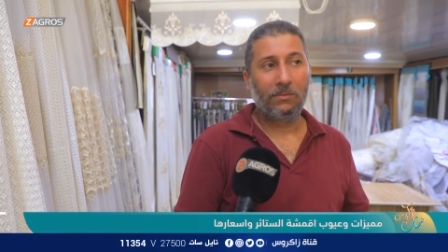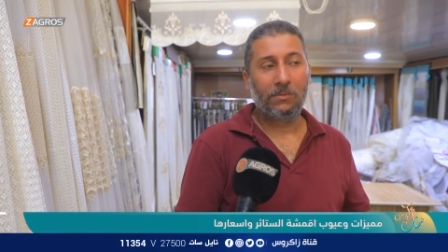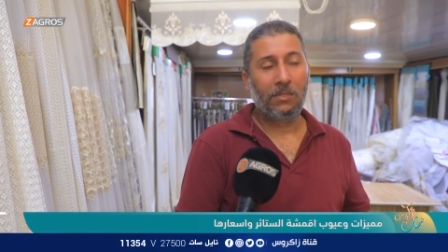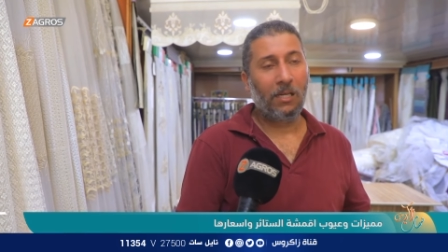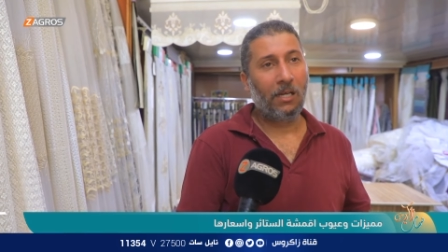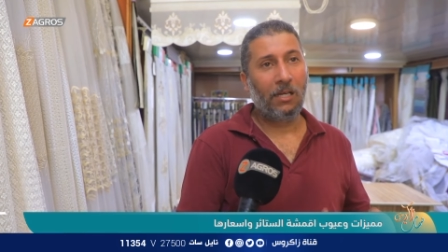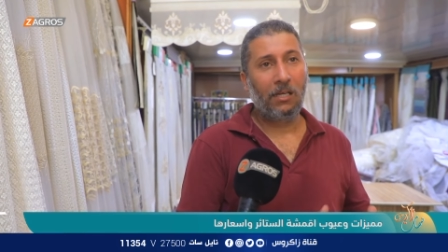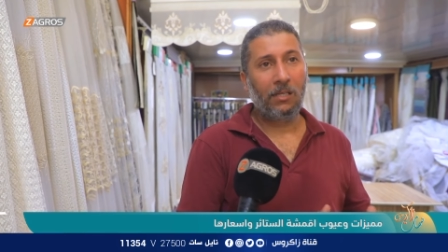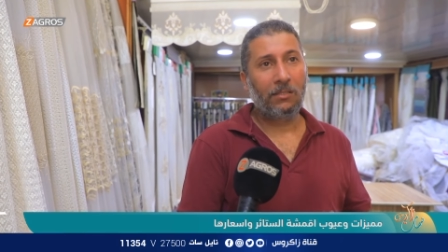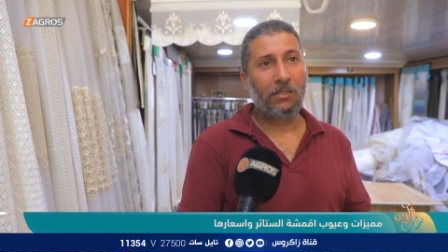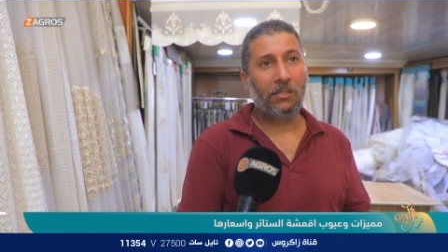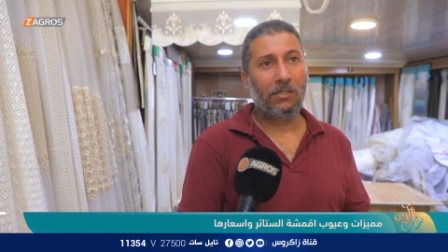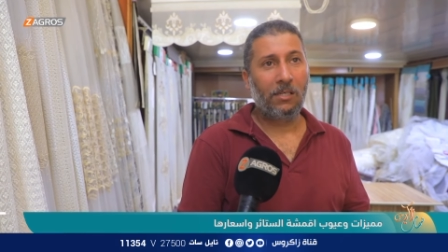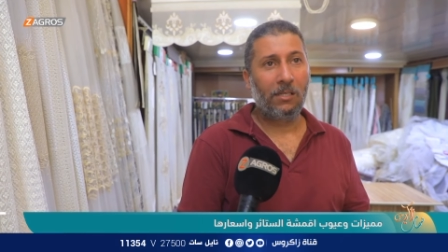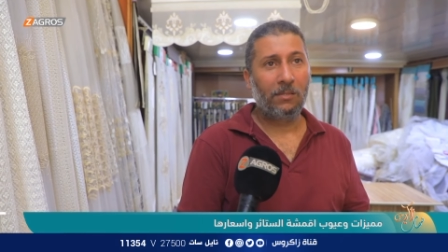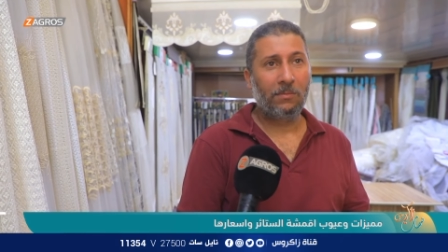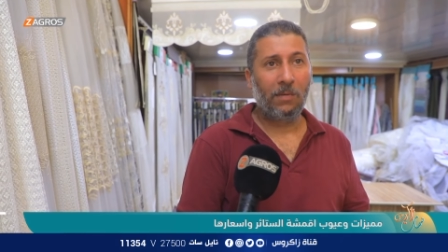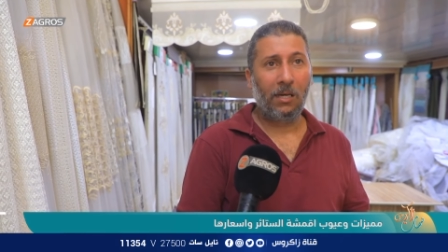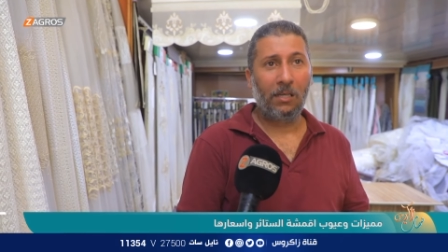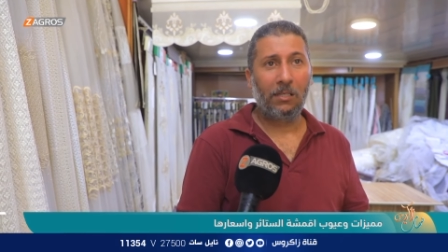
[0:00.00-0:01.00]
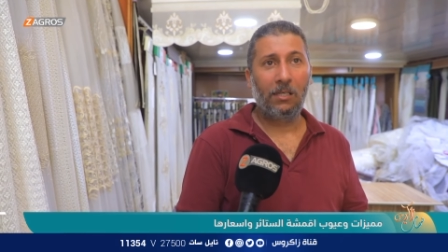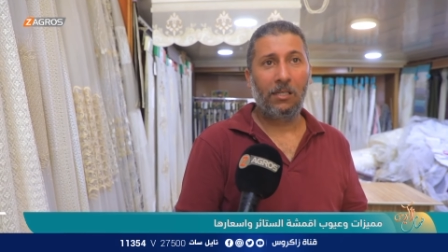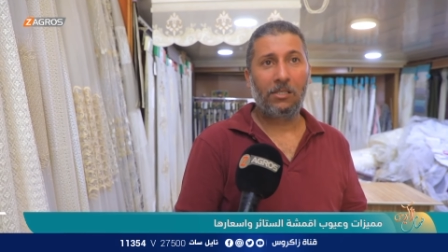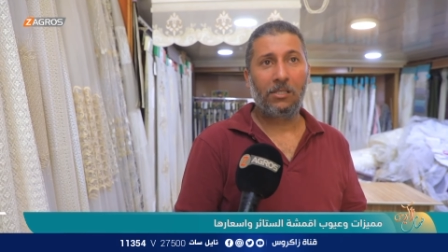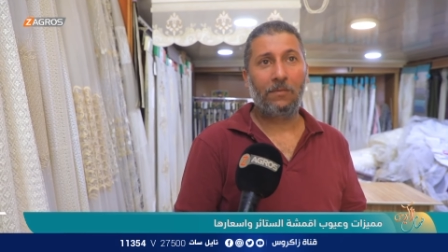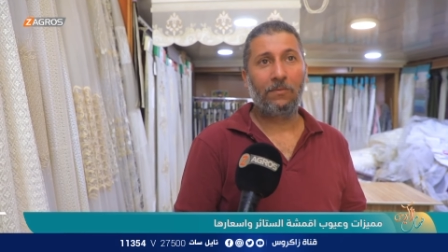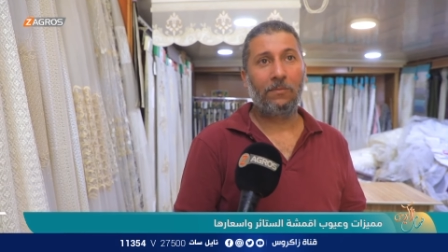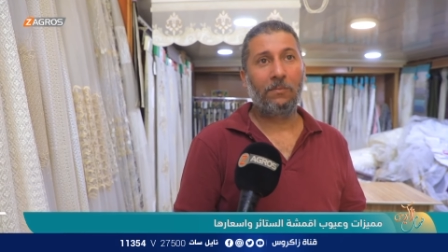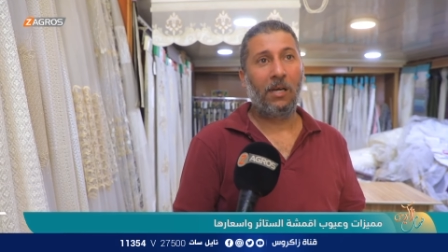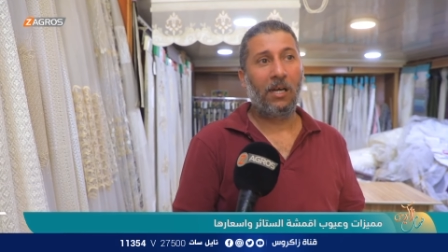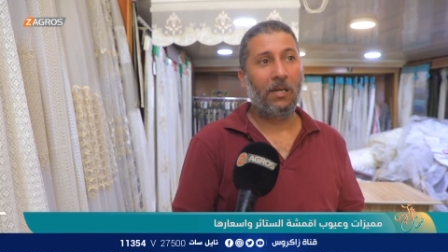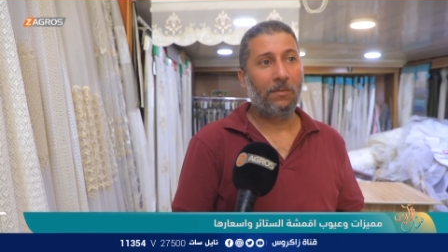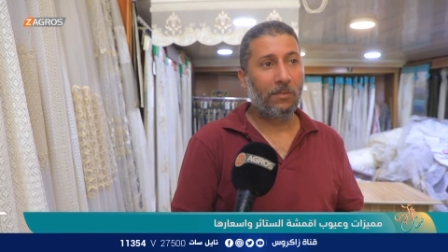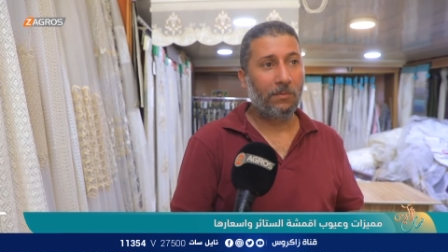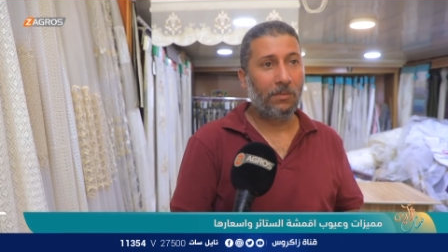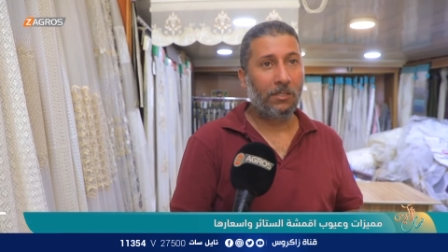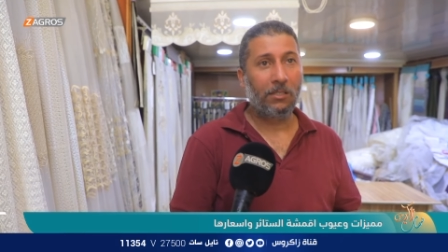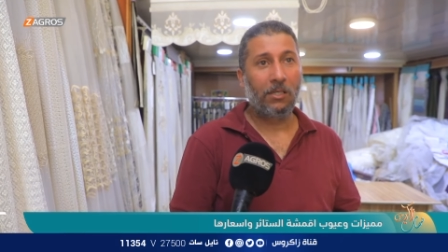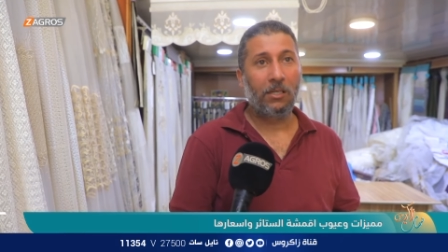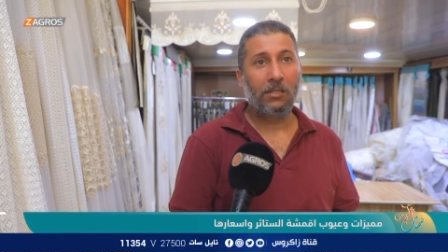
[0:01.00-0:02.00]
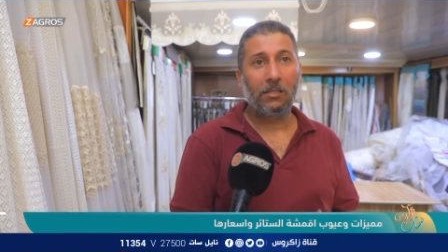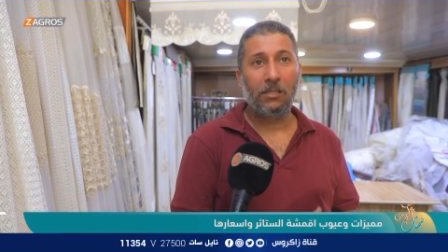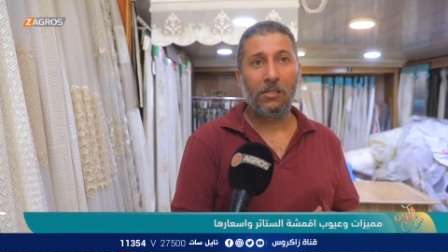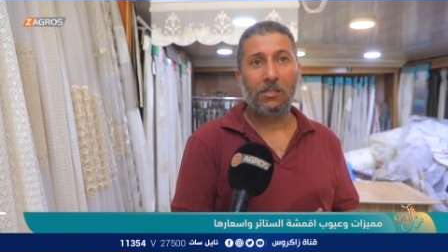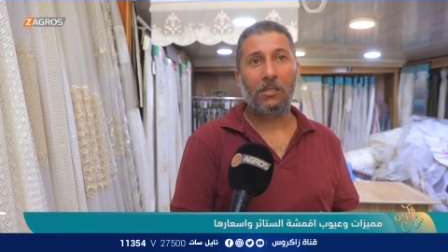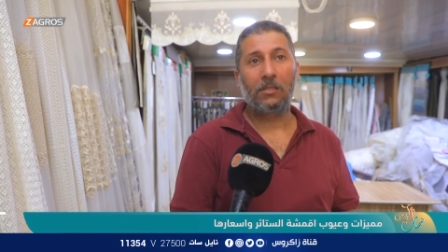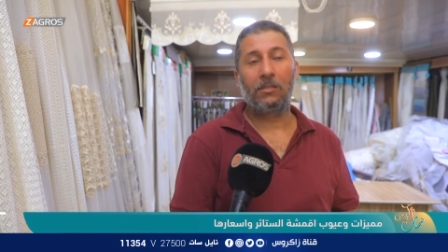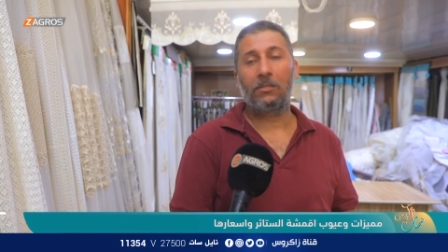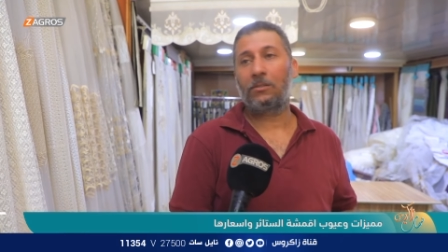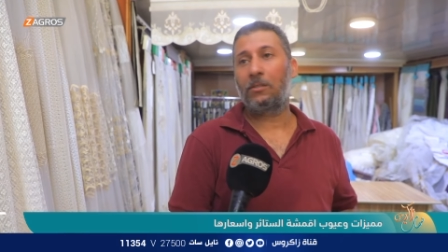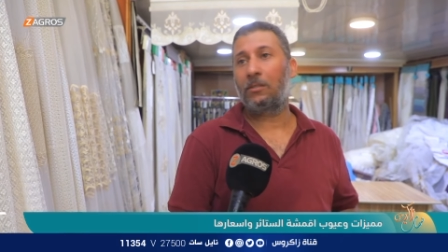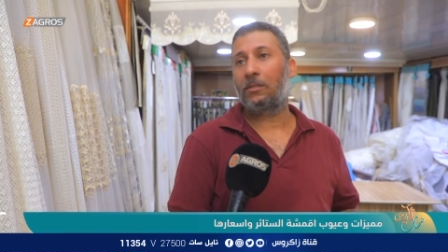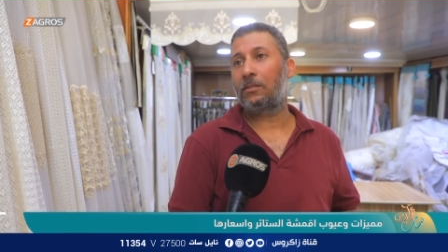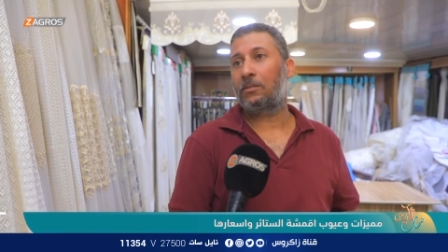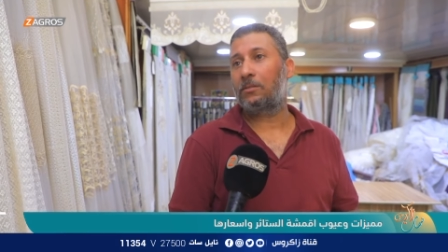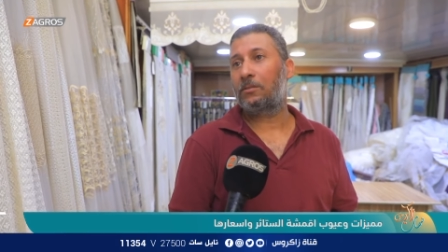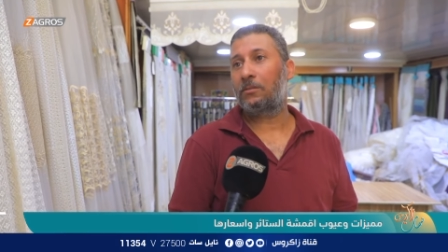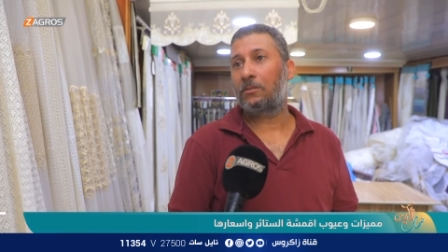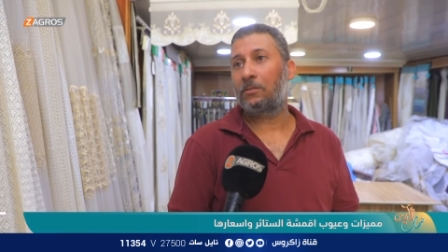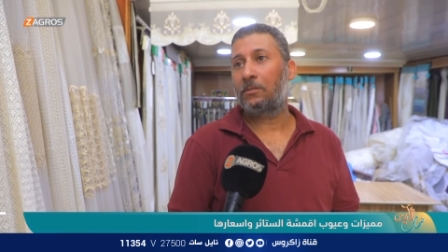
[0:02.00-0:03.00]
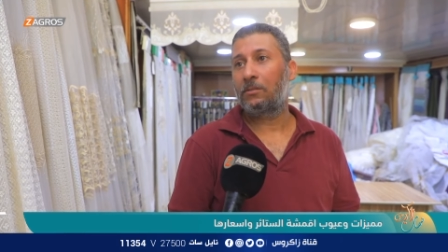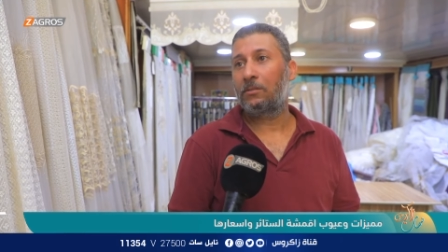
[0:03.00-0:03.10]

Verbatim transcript: وراح يعني مع الاسف المعامل بالعراق كلها سقطوها